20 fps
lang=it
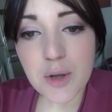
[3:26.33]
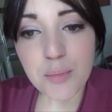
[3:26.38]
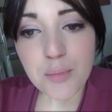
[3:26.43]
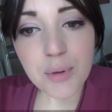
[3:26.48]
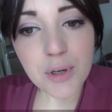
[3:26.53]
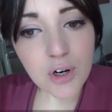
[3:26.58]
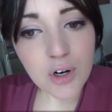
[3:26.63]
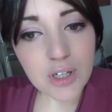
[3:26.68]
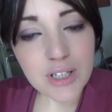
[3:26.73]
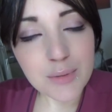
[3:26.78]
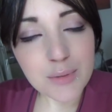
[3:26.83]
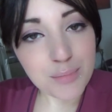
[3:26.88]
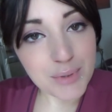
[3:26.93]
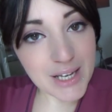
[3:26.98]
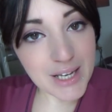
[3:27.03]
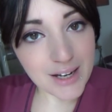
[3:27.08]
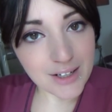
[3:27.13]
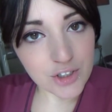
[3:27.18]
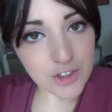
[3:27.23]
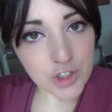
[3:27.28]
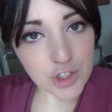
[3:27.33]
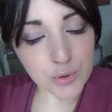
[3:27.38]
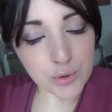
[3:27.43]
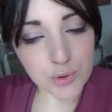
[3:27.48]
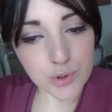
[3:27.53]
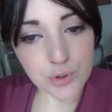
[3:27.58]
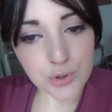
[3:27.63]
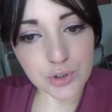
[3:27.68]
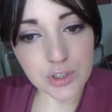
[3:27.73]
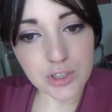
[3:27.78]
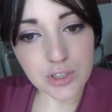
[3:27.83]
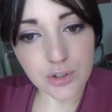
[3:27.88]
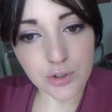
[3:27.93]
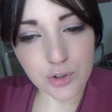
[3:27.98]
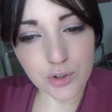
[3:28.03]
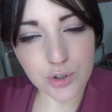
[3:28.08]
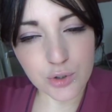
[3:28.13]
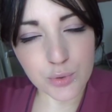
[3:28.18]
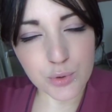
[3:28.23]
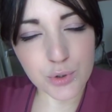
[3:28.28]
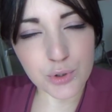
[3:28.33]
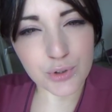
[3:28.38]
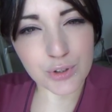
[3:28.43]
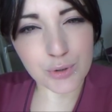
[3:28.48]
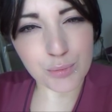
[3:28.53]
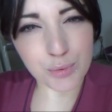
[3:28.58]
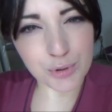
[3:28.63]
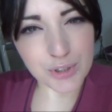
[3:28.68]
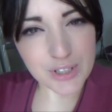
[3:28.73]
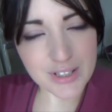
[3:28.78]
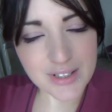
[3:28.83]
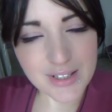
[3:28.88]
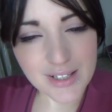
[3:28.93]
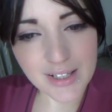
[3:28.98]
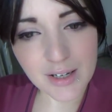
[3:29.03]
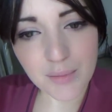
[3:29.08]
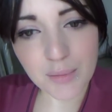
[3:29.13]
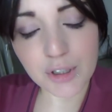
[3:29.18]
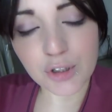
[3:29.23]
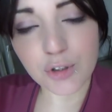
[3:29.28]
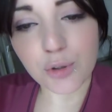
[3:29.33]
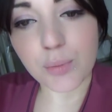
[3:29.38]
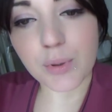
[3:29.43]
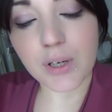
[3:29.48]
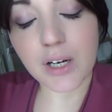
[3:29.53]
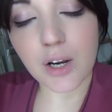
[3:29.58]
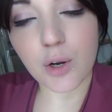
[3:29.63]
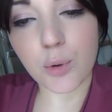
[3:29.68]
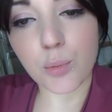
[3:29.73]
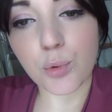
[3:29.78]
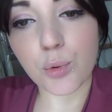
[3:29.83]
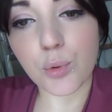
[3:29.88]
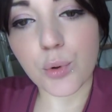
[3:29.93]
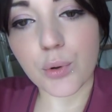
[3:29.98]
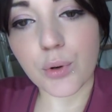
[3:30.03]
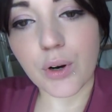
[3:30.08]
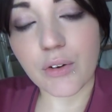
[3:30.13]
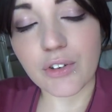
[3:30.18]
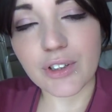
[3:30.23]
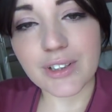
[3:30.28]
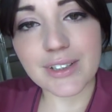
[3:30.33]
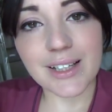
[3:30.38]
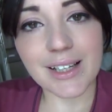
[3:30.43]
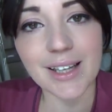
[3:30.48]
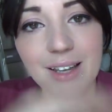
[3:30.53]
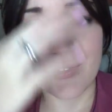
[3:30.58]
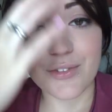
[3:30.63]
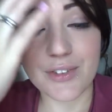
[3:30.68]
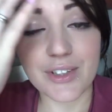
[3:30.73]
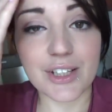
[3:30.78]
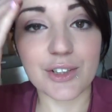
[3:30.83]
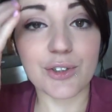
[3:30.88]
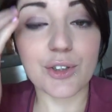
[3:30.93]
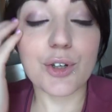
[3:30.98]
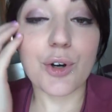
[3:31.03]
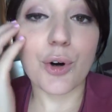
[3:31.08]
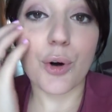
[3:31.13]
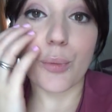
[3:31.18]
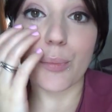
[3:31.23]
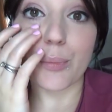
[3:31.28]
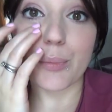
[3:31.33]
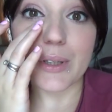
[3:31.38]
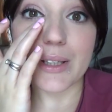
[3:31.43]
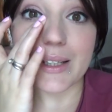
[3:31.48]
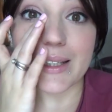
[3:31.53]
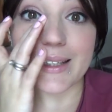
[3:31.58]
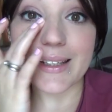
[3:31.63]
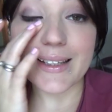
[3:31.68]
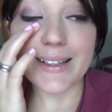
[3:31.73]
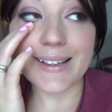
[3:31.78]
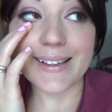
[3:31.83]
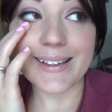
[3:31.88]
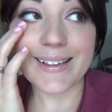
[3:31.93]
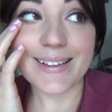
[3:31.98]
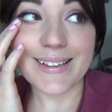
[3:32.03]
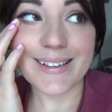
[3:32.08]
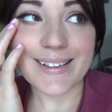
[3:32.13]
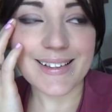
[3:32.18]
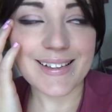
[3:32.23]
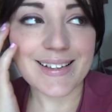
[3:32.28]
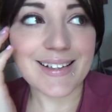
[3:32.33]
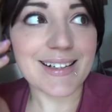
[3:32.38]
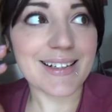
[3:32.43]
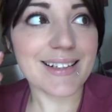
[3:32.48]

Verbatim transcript: però gli piace questo discorso questo tipo di insegnamento perché comunque una volta che ha finito i compiti eh,